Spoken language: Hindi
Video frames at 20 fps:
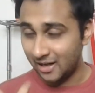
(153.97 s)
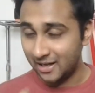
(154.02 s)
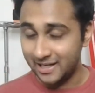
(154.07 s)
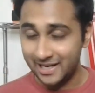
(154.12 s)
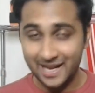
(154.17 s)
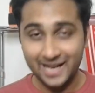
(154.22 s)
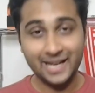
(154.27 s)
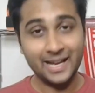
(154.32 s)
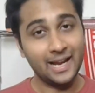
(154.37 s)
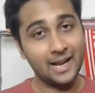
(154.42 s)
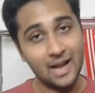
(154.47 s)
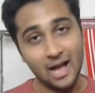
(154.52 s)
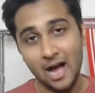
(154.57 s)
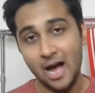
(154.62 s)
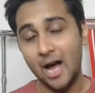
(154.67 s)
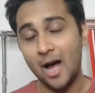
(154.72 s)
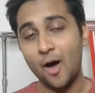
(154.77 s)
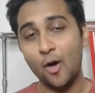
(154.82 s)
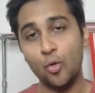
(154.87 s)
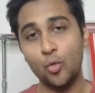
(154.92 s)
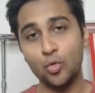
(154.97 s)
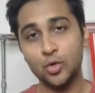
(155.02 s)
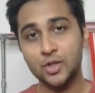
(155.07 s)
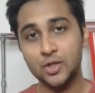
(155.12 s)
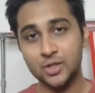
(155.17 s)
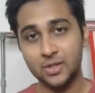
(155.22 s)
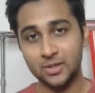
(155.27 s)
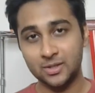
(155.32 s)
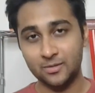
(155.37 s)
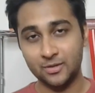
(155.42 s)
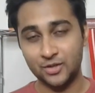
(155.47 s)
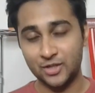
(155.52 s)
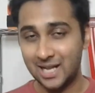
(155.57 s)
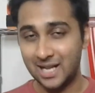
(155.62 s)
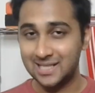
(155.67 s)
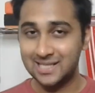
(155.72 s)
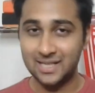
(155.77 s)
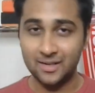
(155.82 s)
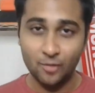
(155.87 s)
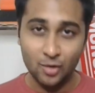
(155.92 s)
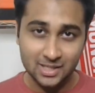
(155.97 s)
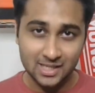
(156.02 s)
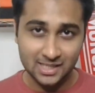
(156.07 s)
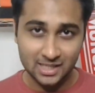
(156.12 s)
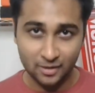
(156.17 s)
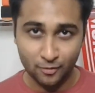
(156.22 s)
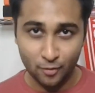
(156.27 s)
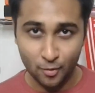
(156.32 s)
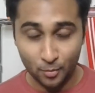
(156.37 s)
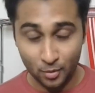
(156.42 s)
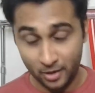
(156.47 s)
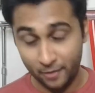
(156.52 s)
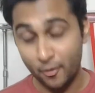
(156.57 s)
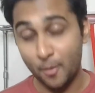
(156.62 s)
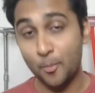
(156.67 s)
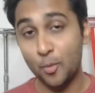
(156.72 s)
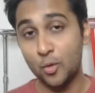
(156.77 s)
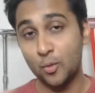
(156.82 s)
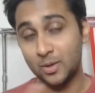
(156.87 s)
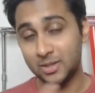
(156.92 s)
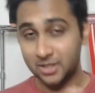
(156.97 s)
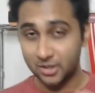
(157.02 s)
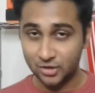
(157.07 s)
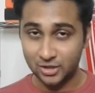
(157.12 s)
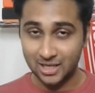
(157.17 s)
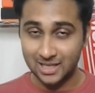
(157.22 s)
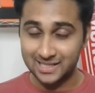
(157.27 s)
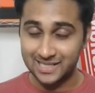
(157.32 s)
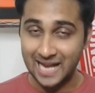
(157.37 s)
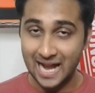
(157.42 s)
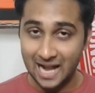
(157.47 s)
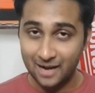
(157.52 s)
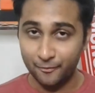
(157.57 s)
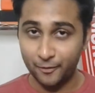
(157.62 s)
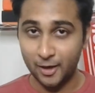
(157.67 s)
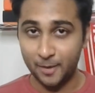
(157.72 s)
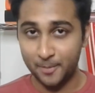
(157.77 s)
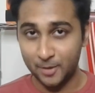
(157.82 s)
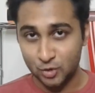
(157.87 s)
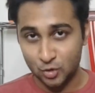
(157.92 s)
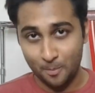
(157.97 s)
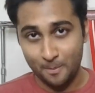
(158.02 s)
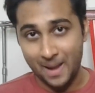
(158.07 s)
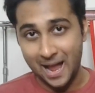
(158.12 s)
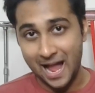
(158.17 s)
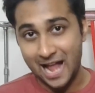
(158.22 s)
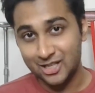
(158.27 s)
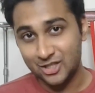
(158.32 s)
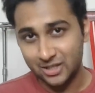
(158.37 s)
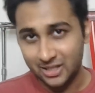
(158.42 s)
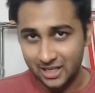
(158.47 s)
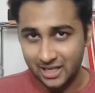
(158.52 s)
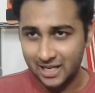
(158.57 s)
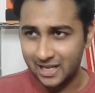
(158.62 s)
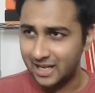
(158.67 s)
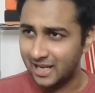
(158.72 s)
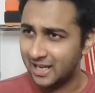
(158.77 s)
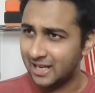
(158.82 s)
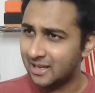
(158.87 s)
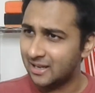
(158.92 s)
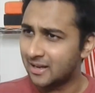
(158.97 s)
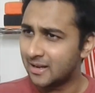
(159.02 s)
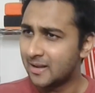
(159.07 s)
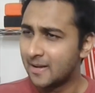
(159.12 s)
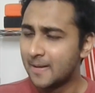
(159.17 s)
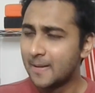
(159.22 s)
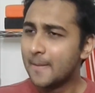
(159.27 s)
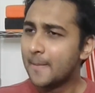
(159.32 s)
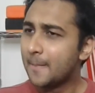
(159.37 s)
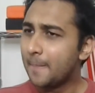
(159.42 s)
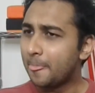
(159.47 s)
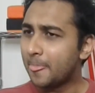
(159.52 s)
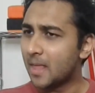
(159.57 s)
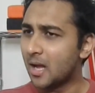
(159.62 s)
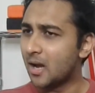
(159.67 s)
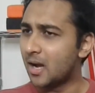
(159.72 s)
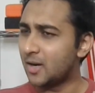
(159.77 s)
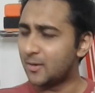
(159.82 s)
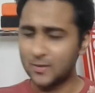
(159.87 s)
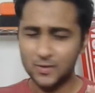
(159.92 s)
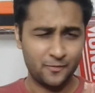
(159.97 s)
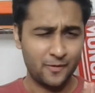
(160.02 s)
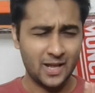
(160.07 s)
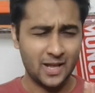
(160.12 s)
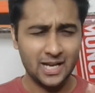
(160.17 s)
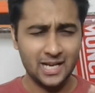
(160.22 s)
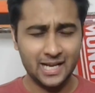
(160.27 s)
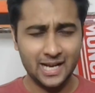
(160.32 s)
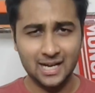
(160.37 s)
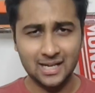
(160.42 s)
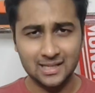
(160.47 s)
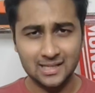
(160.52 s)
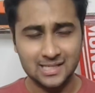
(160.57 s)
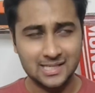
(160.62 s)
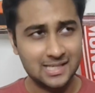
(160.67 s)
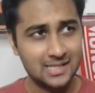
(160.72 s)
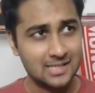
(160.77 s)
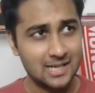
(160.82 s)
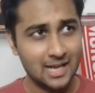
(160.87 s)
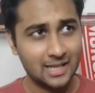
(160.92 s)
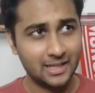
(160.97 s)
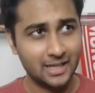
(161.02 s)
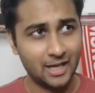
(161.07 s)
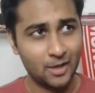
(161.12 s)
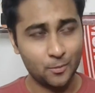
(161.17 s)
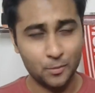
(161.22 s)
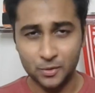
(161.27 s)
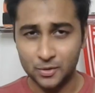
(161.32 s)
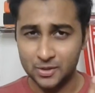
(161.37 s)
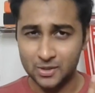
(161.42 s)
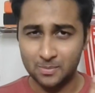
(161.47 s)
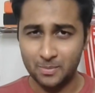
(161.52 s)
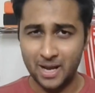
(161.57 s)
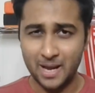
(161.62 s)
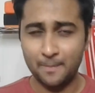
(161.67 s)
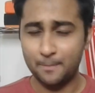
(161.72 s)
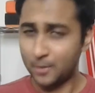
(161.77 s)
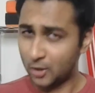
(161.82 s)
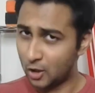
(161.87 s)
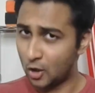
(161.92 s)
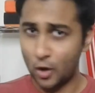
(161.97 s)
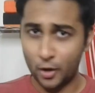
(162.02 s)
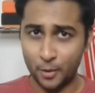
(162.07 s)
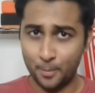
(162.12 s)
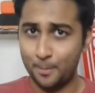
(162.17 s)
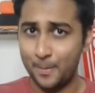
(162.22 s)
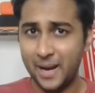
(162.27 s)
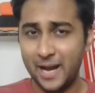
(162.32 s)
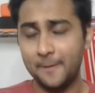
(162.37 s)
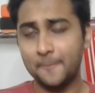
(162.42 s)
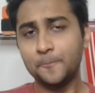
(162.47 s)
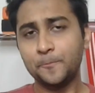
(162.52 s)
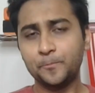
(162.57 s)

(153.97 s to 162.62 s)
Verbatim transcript: लेकिन हाँ उस चेल्सी वर्सेज लिवरपूल वर्सेज चेल्सी एनफील्ड पे जो मैच थी इन इट वॉज वेरी लेट इन द सीजन आई थिंक इट वॉज अप्रैल और मे